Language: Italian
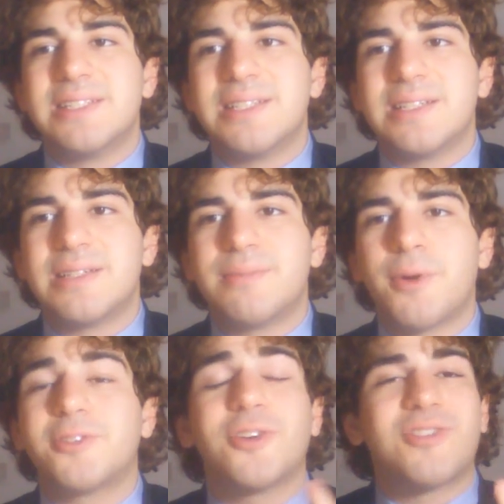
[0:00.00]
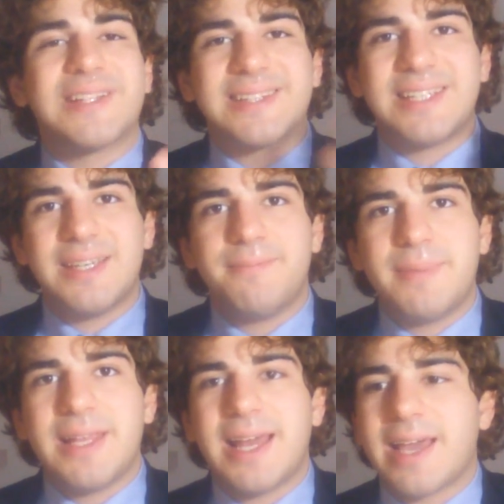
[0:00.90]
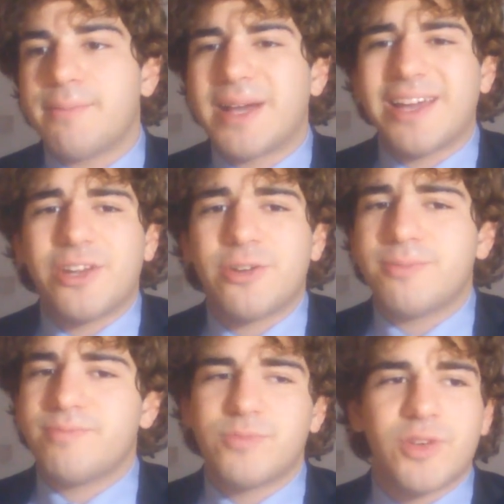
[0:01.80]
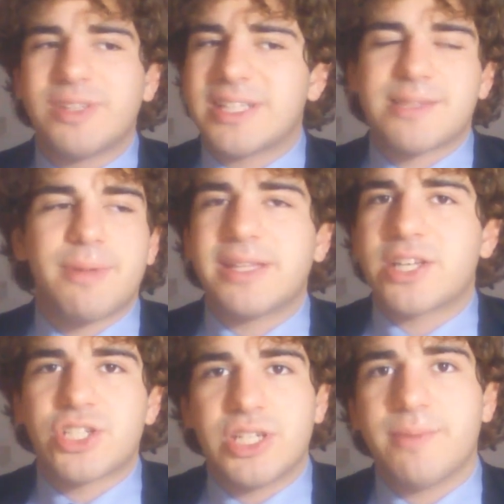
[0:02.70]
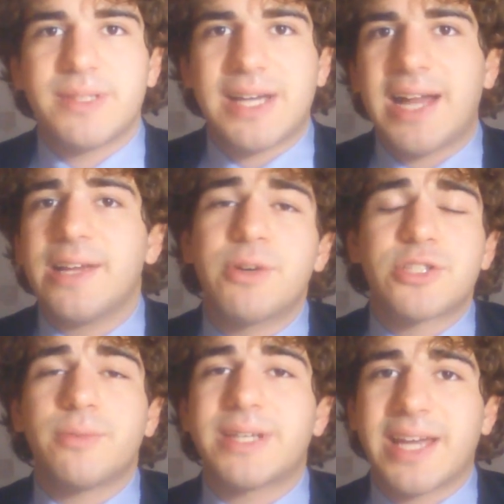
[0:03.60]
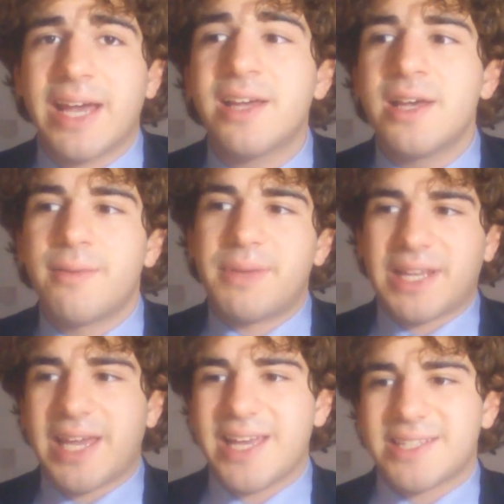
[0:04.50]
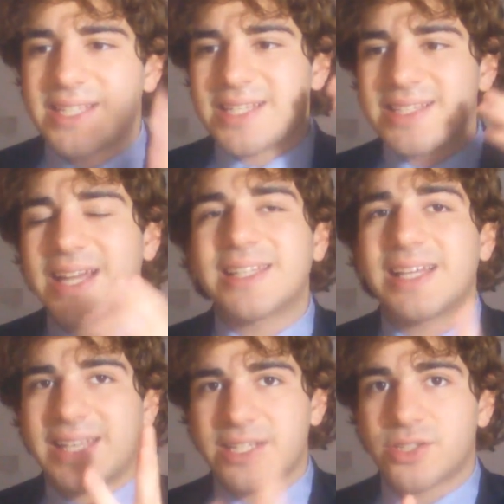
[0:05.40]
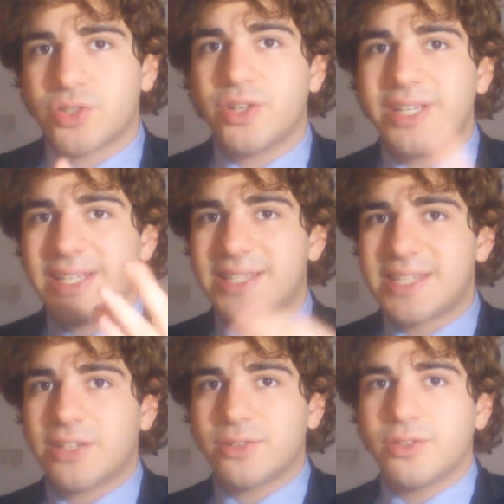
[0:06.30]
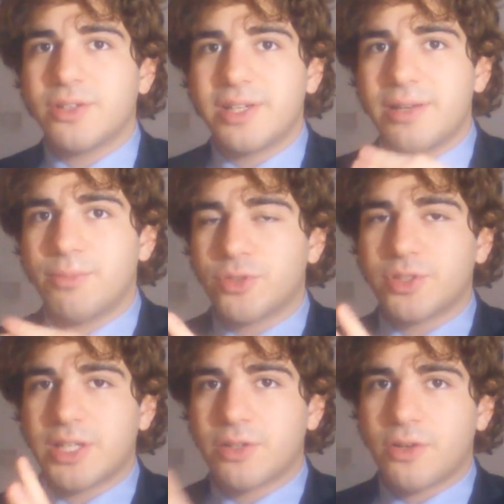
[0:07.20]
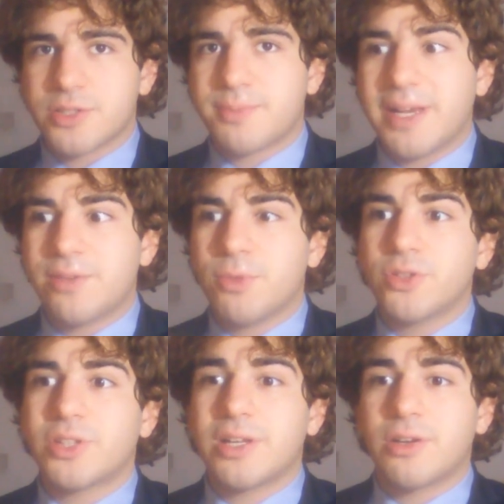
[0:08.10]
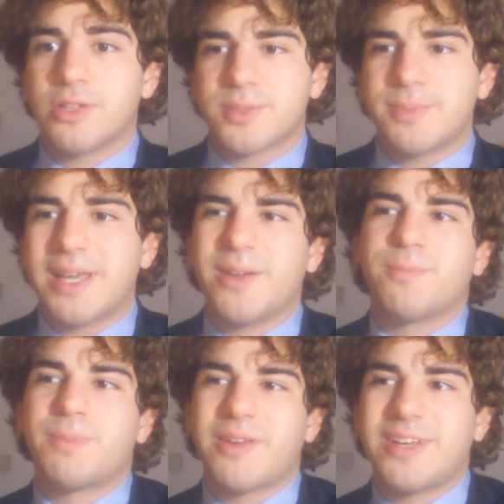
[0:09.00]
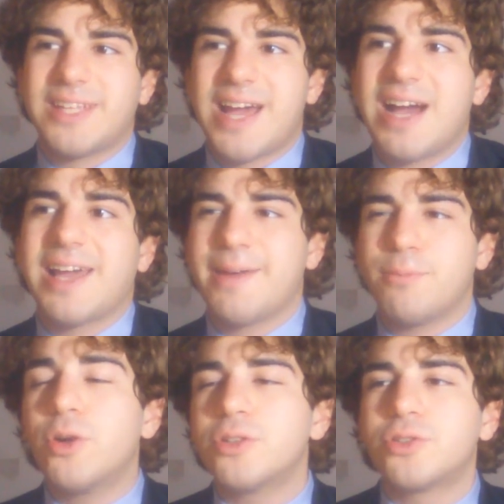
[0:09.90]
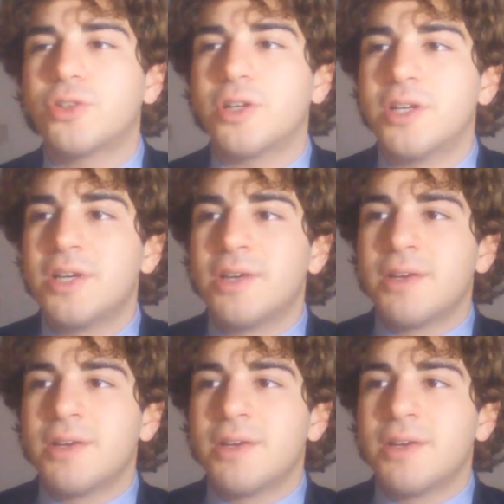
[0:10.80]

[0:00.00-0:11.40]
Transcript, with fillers: eh, molto fattibile, che magari non dovete spenderci capitali. Questo perché? Perché se state adesso iniziando il mondo del cosplay, il mondo del cosplay prevede anche molto